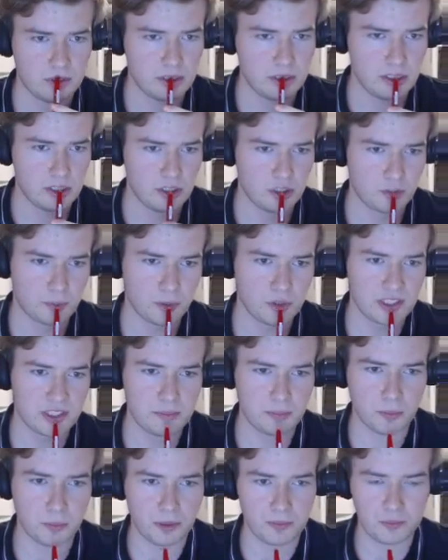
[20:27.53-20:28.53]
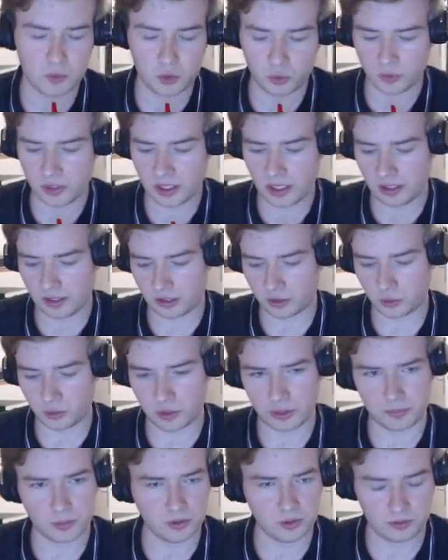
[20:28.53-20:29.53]
je pense qu'il peut pas me tuer là
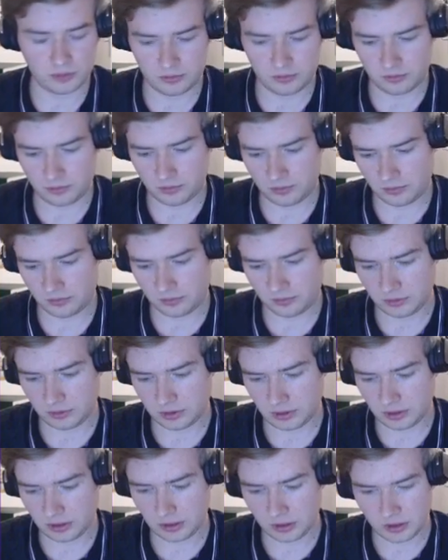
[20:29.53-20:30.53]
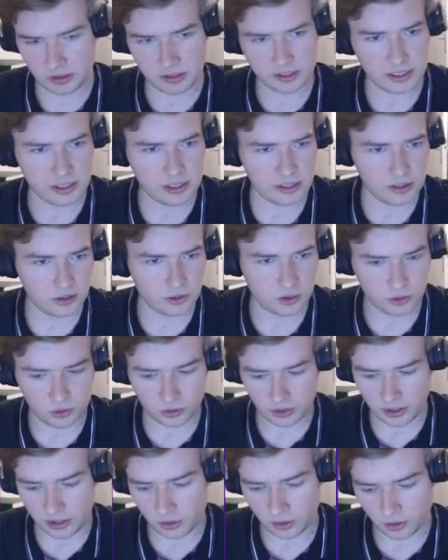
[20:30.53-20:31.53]
actuellement. Et euh,
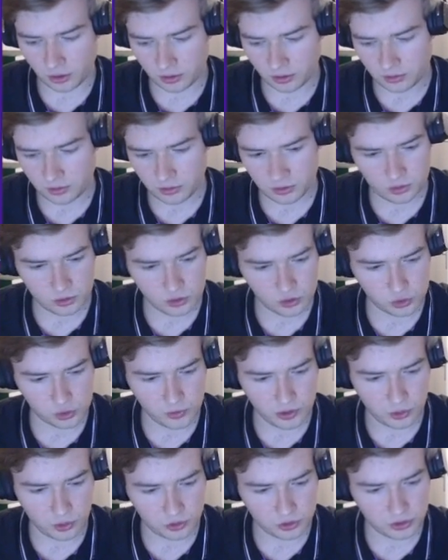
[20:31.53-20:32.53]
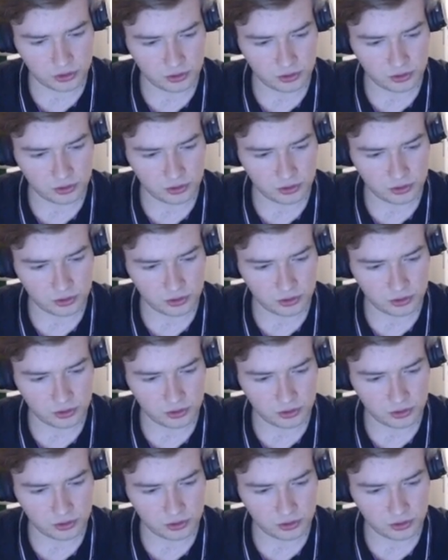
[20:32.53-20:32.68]
alors, soit l'autre.